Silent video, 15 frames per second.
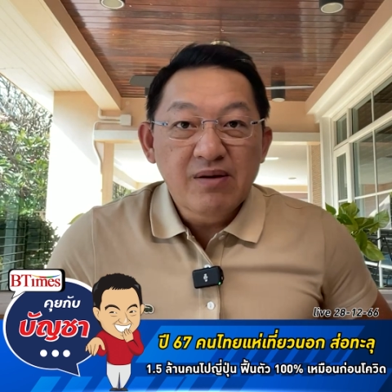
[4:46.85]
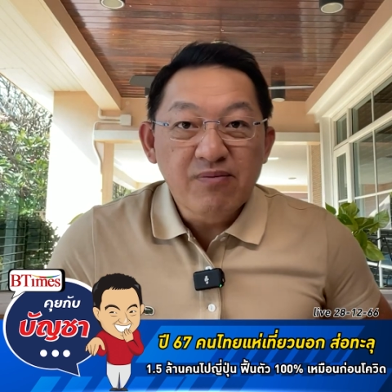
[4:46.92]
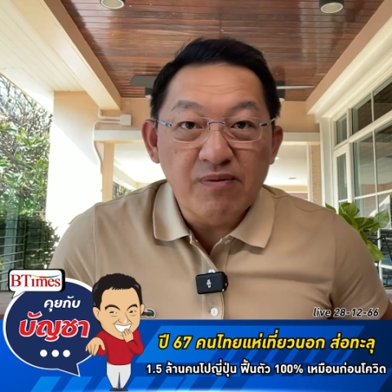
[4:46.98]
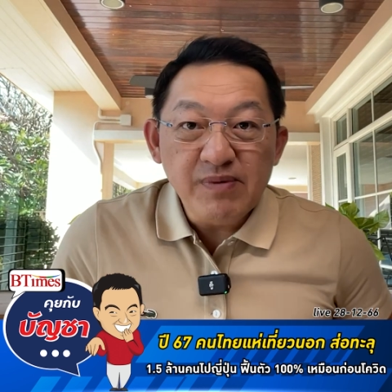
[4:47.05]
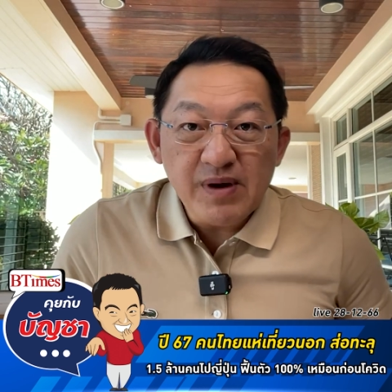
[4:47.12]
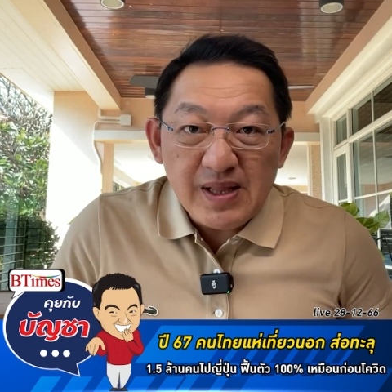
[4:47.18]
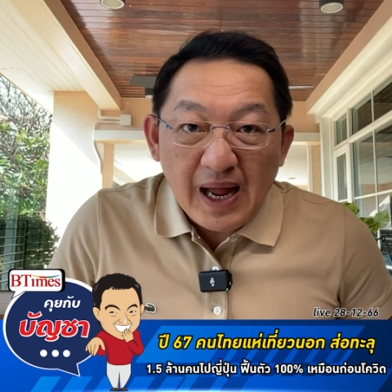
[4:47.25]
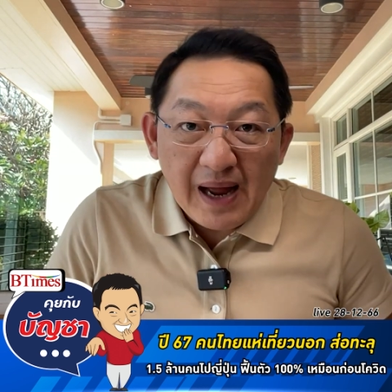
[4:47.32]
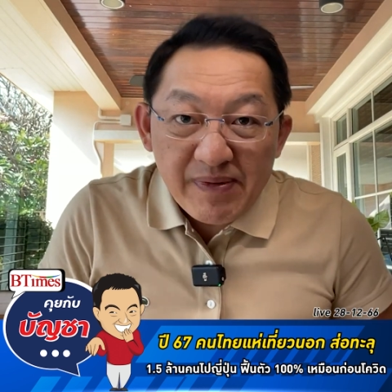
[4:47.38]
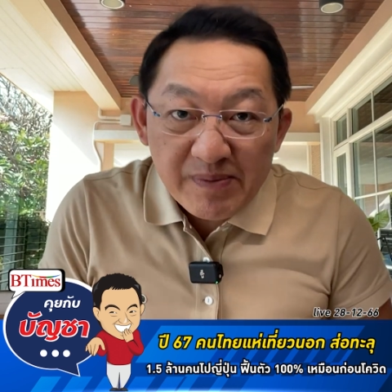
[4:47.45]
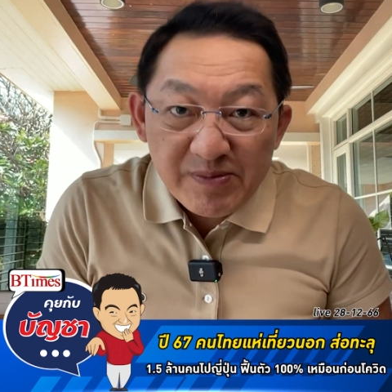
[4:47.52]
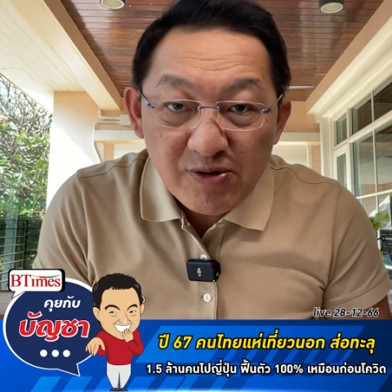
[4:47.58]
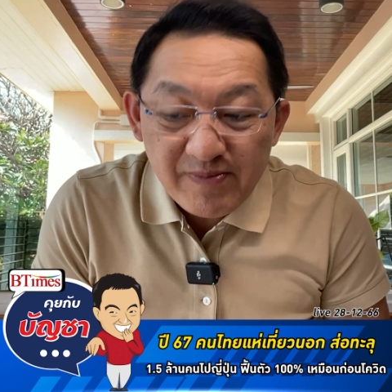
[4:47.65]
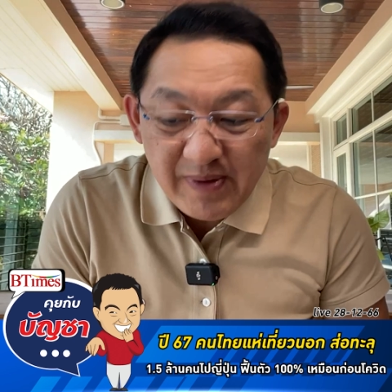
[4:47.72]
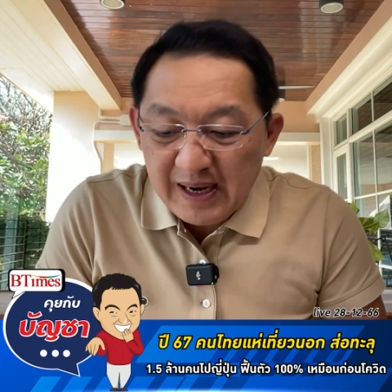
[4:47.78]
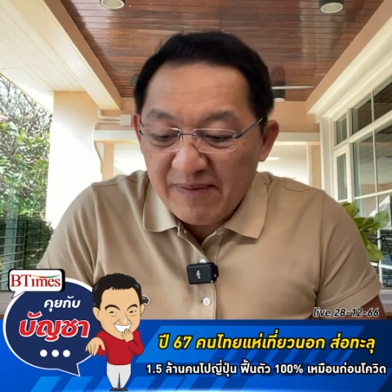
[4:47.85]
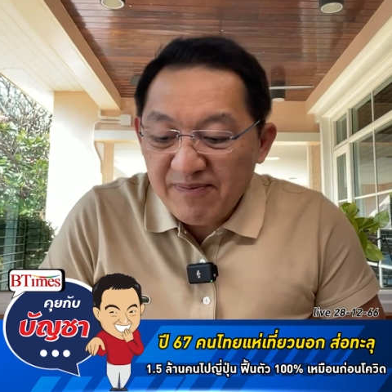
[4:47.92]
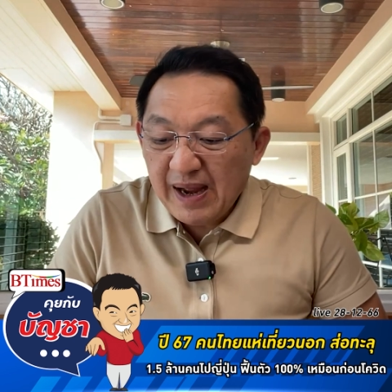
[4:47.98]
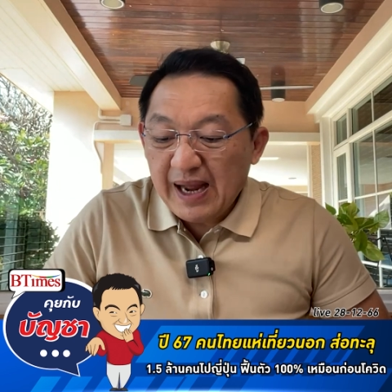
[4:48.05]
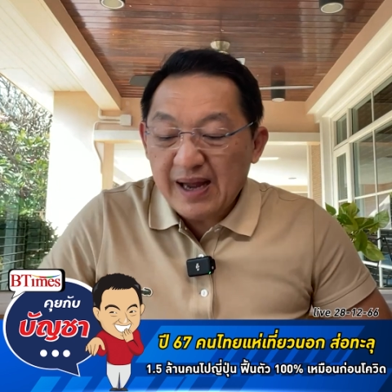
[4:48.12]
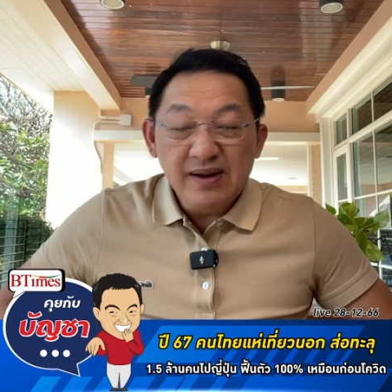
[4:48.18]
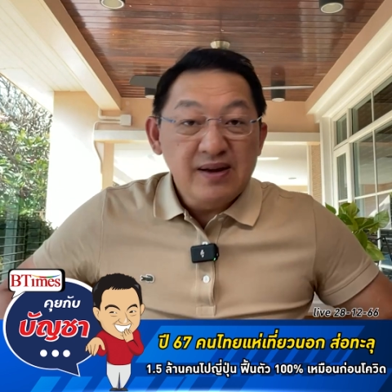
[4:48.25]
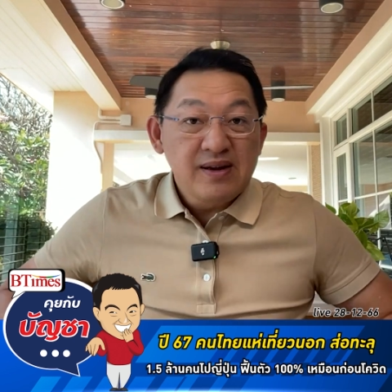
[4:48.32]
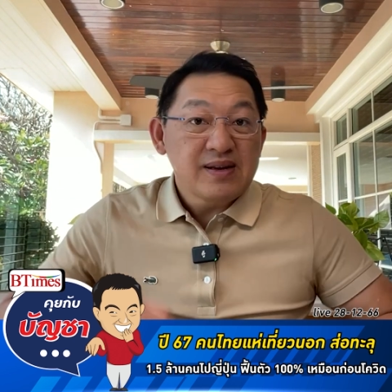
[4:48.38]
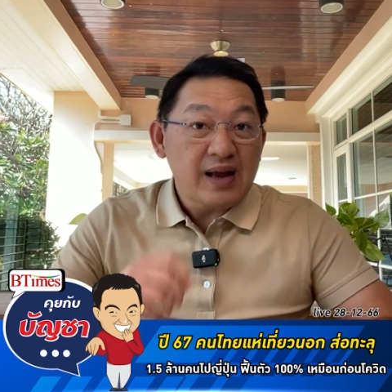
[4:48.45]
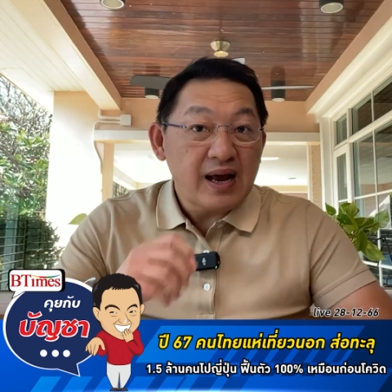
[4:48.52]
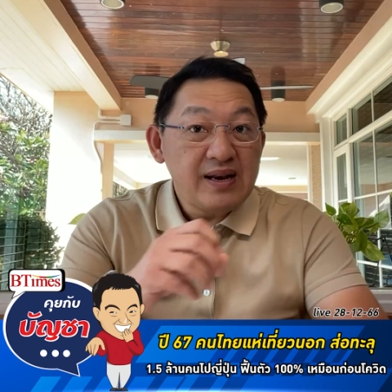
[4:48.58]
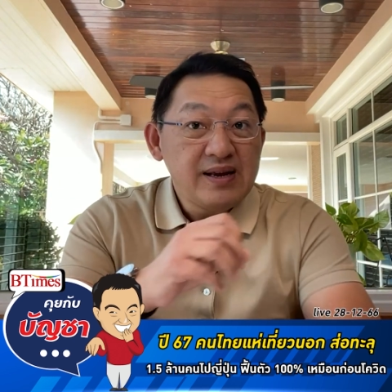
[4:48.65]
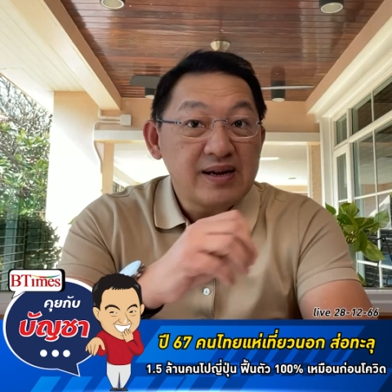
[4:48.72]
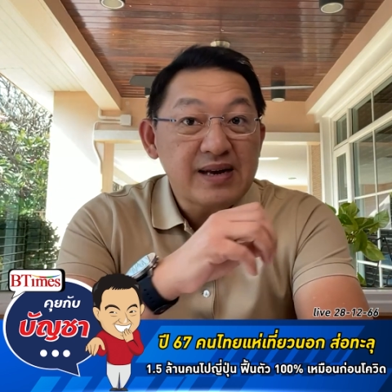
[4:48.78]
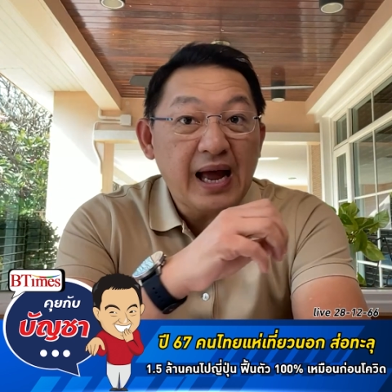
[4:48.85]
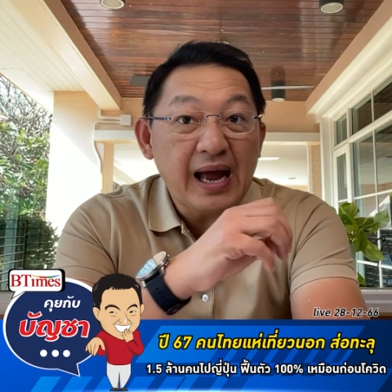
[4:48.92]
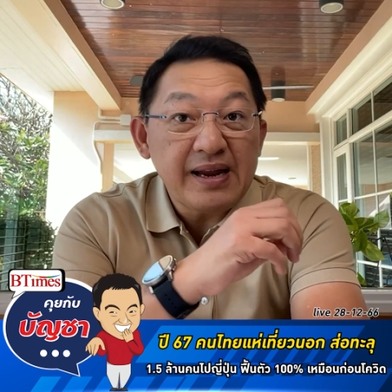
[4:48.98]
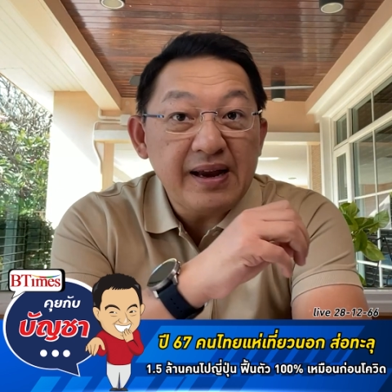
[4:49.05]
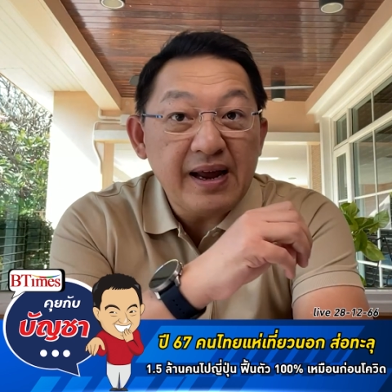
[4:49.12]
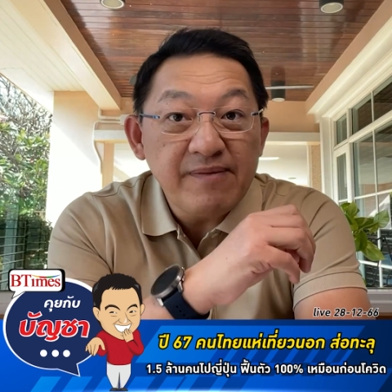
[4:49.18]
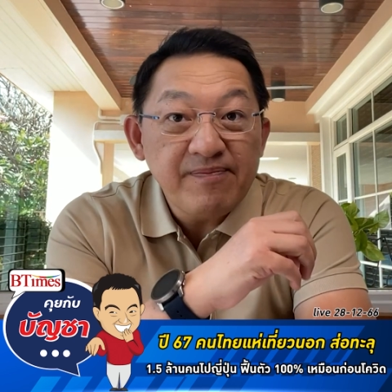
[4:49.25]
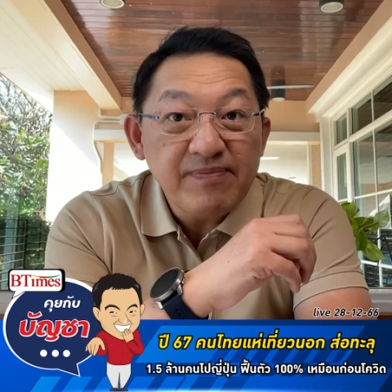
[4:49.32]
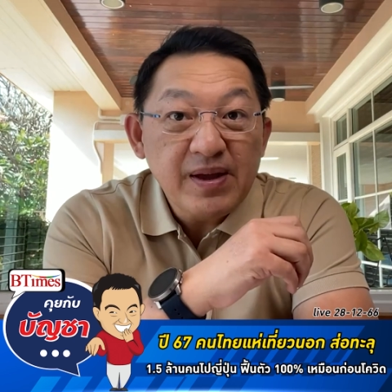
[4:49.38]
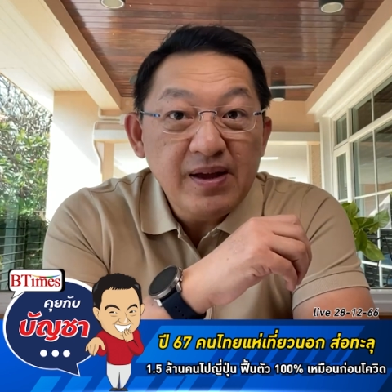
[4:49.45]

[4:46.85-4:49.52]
ผมเลยถามท่านผู้ชมนะครับว่าถ้าเลือกได้นะ